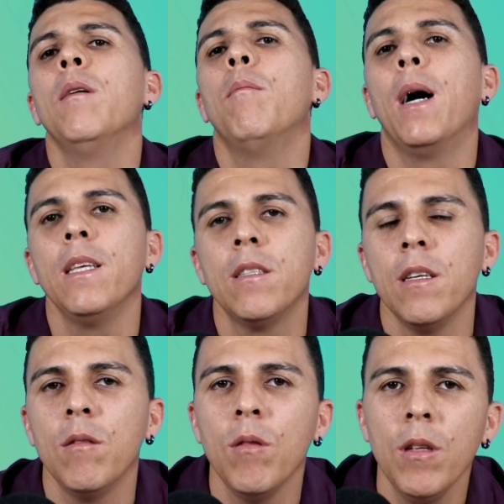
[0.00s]
mais
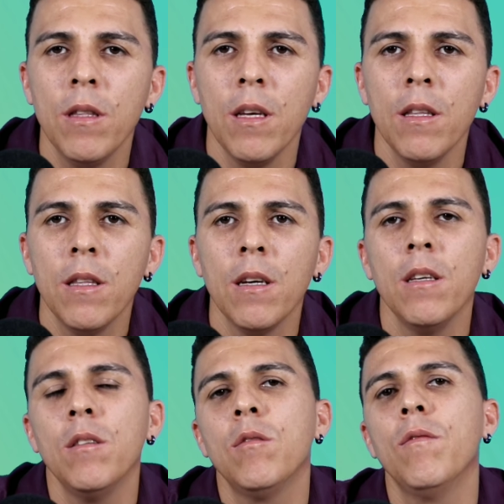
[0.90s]
180,
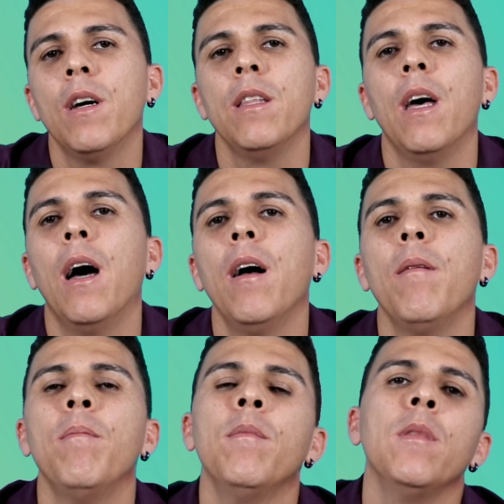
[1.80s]
isto vai
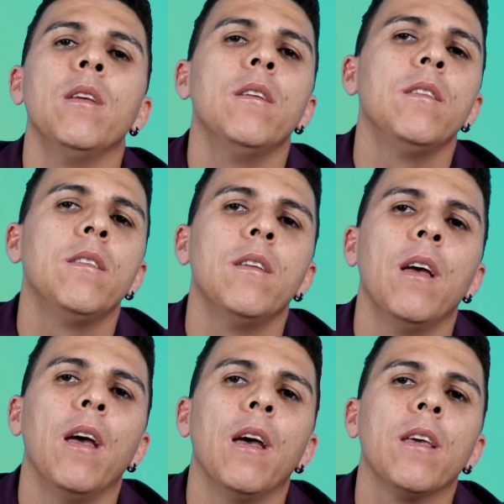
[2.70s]
dar
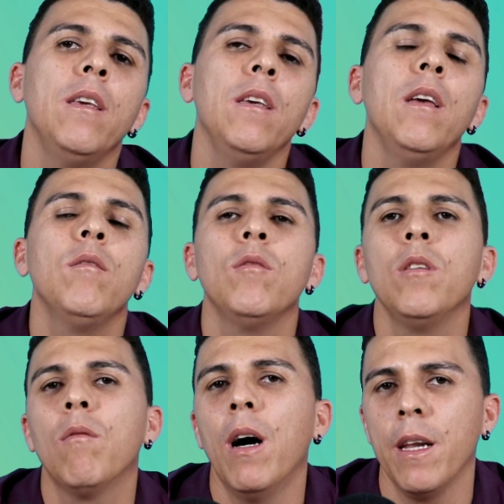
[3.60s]
é,
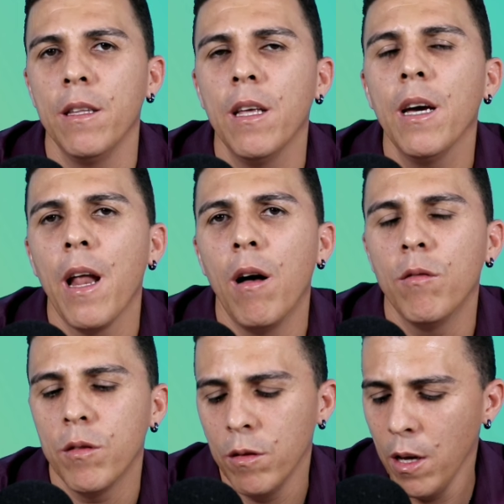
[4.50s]
540
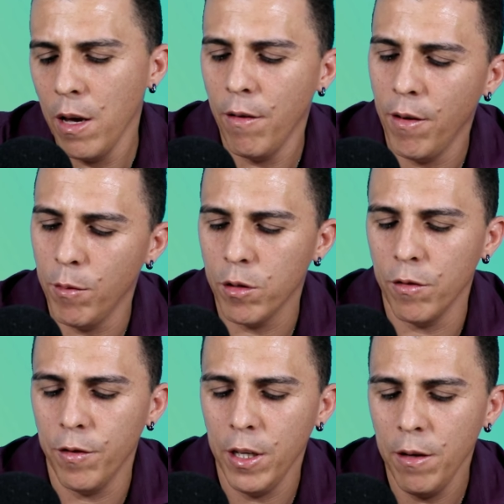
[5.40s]
graus. Vamos
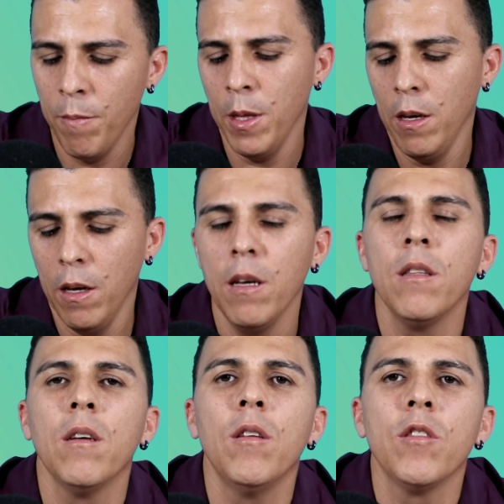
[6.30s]
conferir?
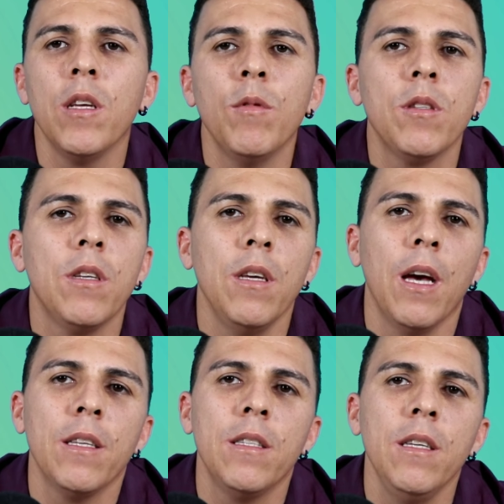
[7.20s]
Então nós temos que
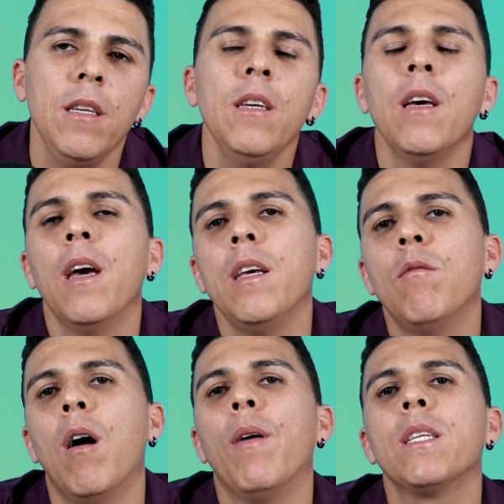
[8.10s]
S é
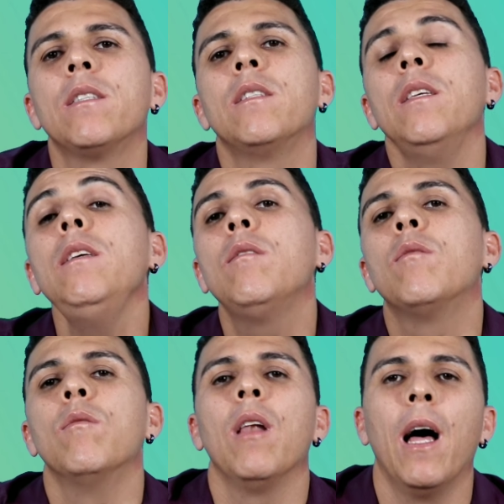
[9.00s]
igual a
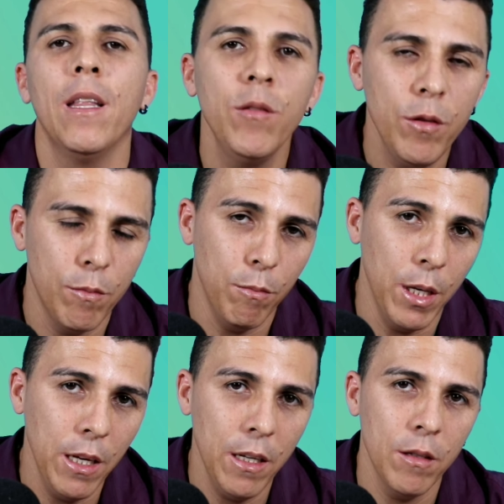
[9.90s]
5 lados
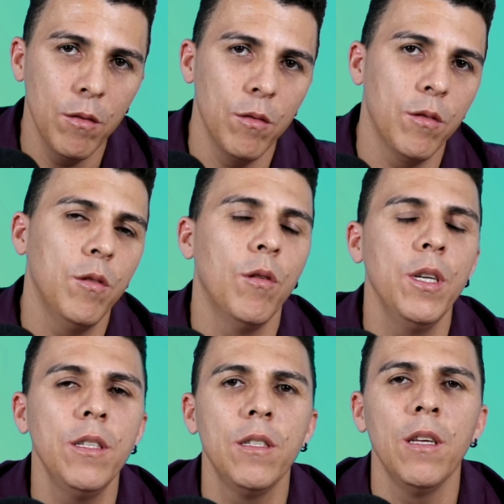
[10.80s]
menos
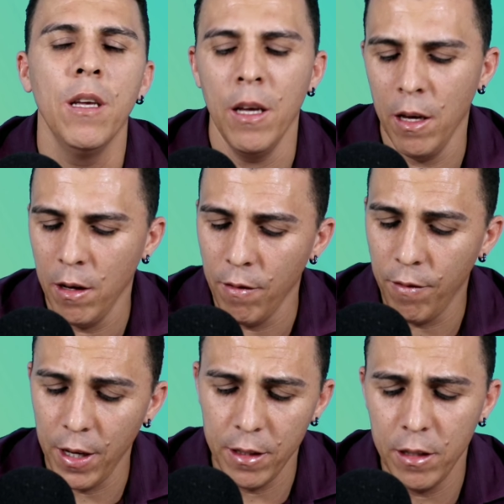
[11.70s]
2
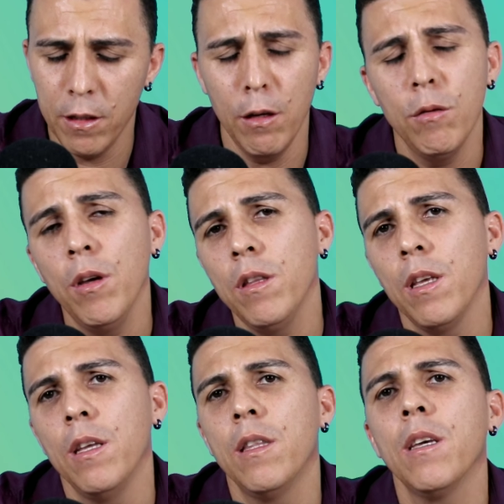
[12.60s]
vezes
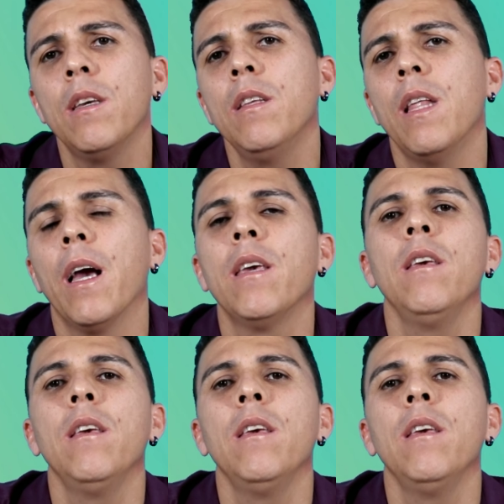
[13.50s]
180, que dá